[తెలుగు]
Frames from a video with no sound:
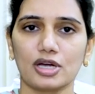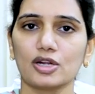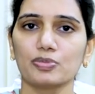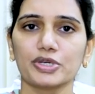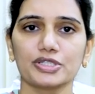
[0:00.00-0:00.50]

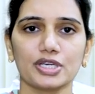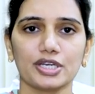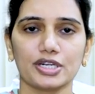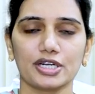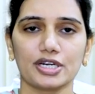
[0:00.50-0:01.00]
అలోపేషియా
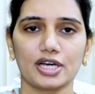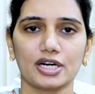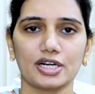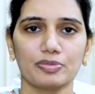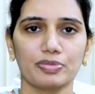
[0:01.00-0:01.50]
ఏరియాటా
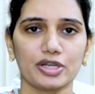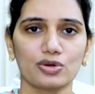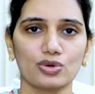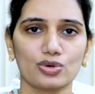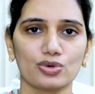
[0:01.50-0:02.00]
అంటే
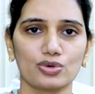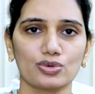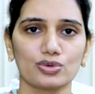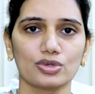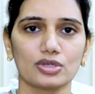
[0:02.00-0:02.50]
పేను
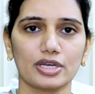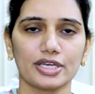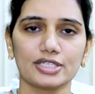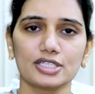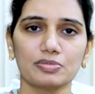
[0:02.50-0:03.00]
కొరుకుడు
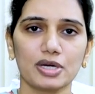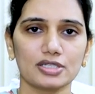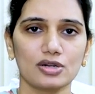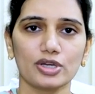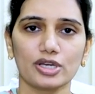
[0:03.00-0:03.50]

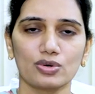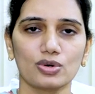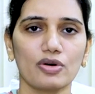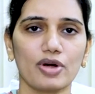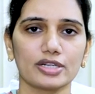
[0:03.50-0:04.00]
ఎగ్జిమాస్లో
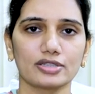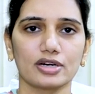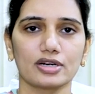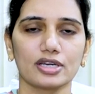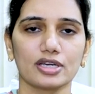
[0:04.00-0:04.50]
ఎక్కువగా
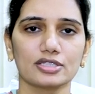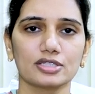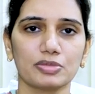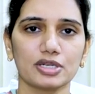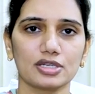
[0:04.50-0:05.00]
వాడతారండి
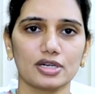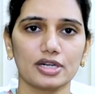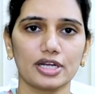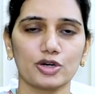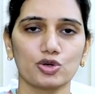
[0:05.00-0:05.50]
ఎగ్జిమాస్
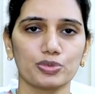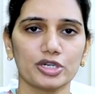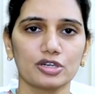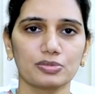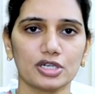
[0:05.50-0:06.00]
అంటే
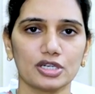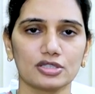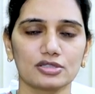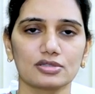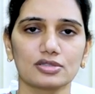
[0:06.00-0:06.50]
అటోపిక్
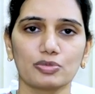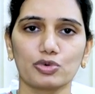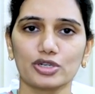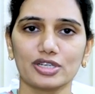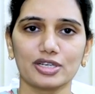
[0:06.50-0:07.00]
డర్మటైటిస్
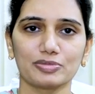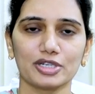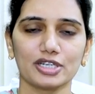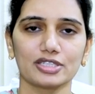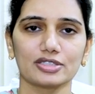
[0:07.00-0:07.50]
సెబోరిక్
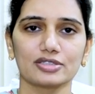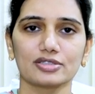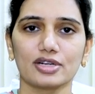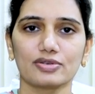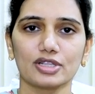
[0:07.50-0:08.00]
డర్మటైటిస్
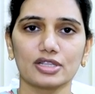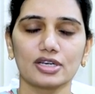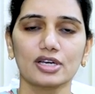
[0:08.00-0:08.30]
తర్వాత